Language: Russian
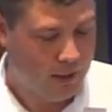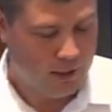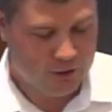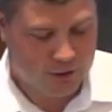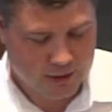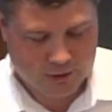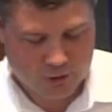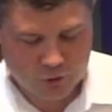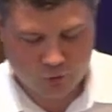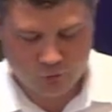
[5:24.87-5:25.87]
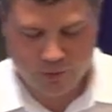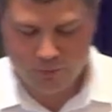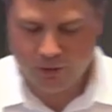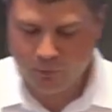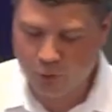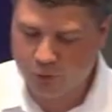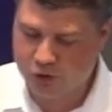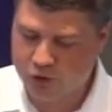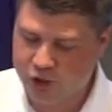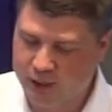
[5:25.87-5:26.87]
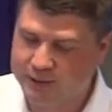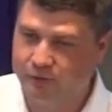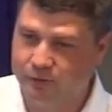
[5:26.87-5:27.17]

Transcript: Интересно, что в Библии Бог очень часто